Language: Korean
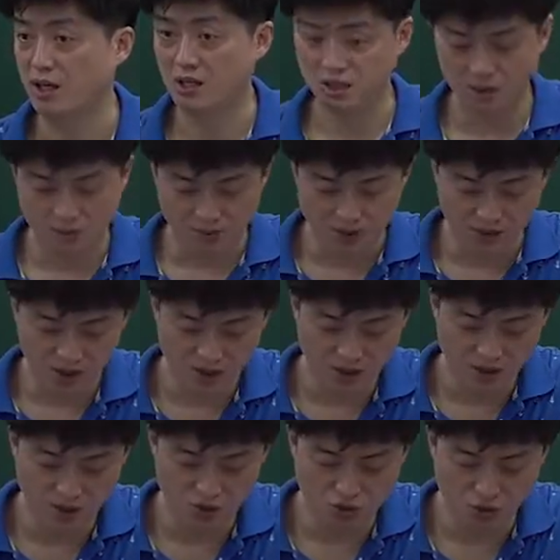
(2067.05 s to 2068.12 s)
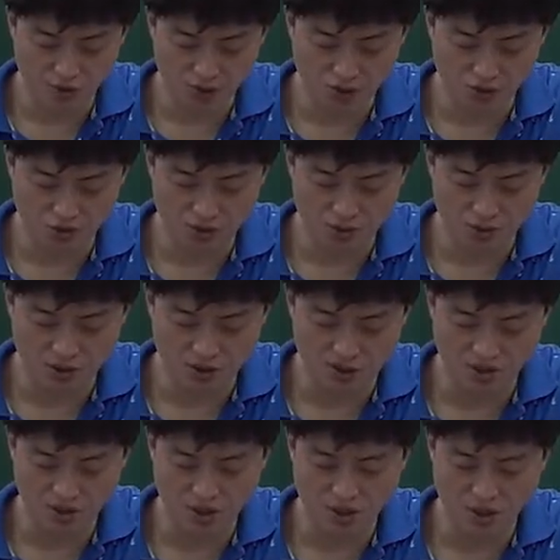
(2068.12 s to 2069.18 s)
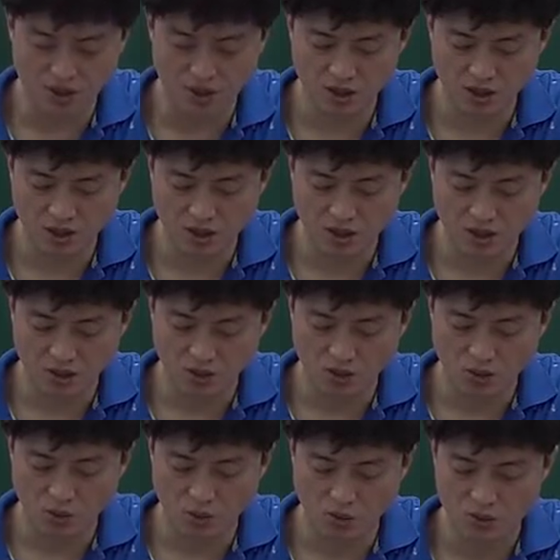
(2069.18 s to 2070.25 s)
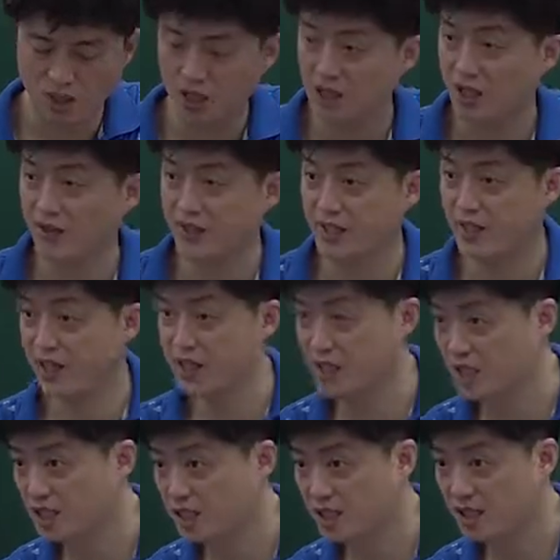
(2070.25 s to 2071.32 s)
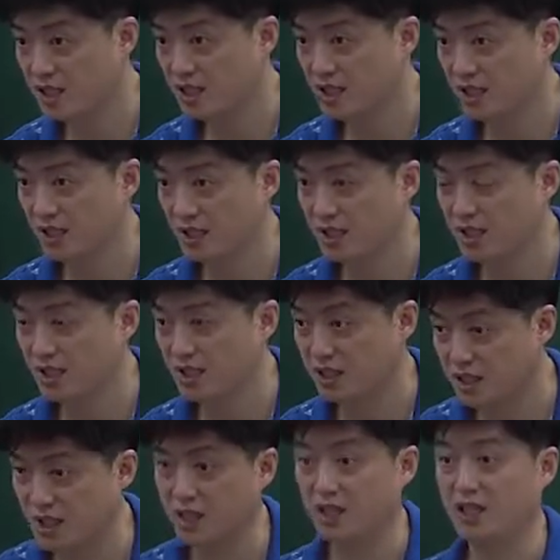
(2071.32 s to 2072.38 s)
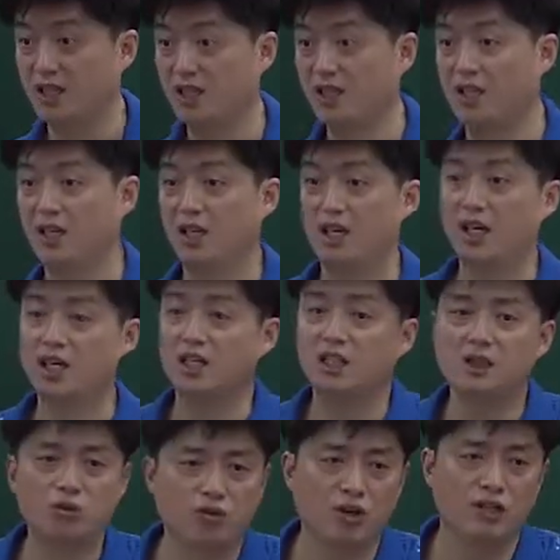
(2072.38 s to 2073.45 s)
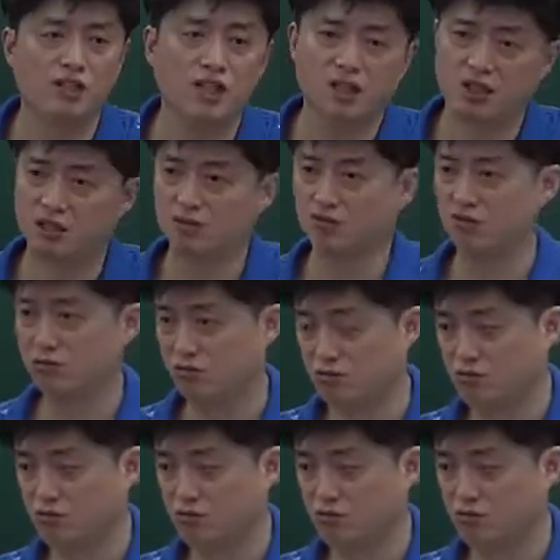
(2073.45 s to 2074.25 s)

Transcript: 그럼 이게 주어면 이 뒤에 뭐가 써야 되니? 동사가 나와야 되겠지. 그지? 이게 두 가지가 있다고.